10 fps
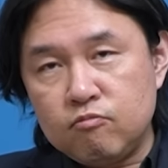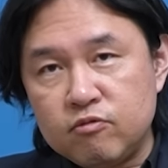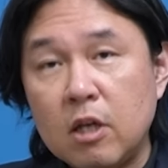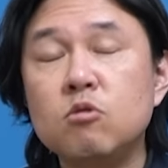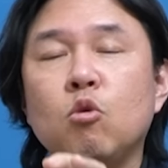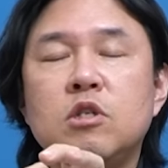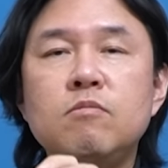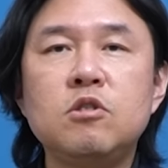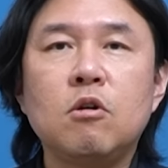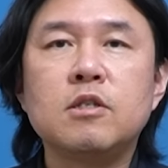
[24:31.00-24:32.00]
부산
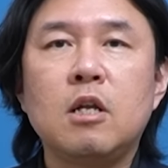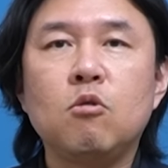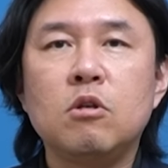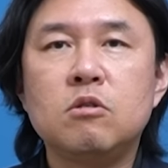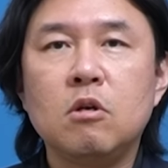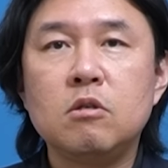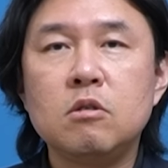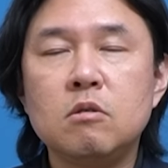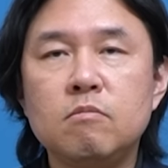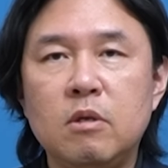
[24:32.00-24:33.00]
도심 지역에 살고
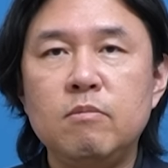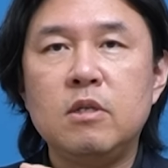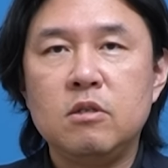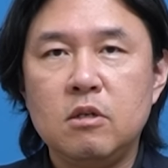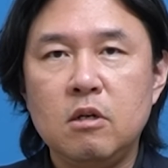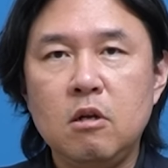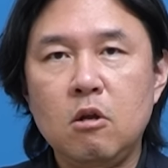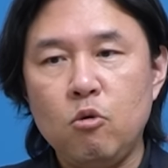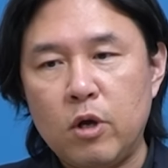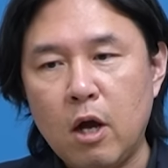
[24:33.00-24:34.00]
있던 빈민들을
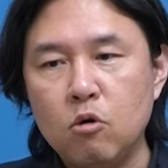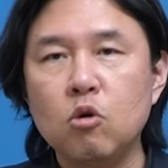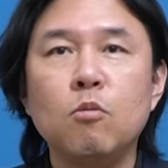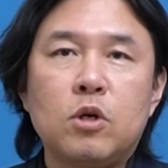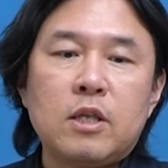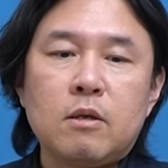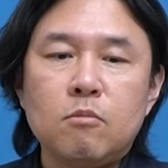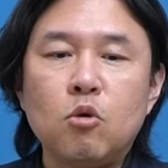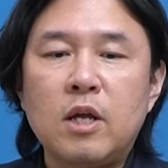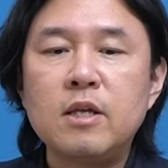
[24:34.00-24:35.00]
외곽으로
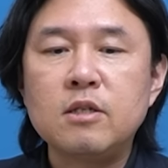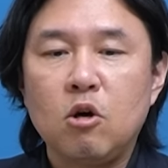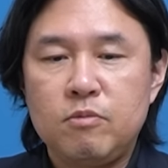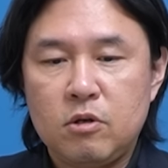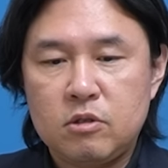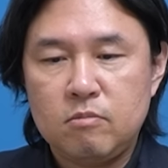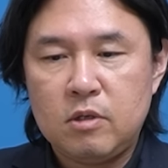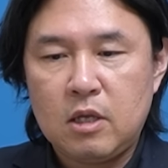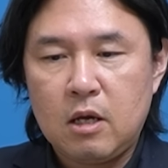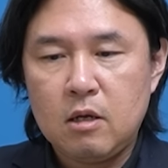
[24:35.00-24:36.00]
몰아낸
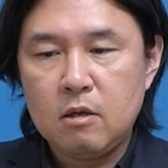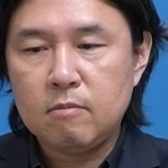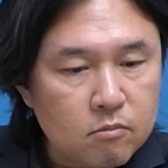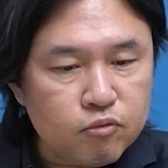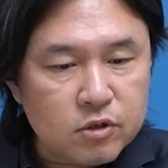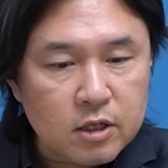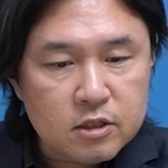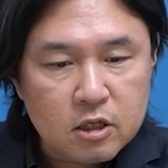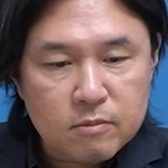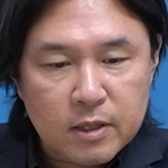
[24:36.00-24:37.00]
사업이었습니다.
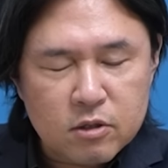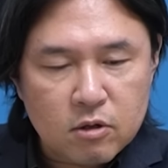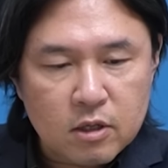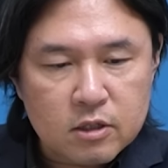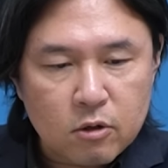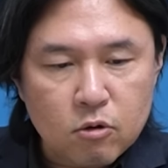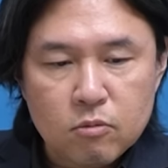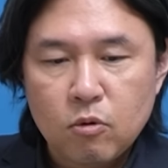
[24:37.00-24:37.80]
부산시에서 만들어낸 자료를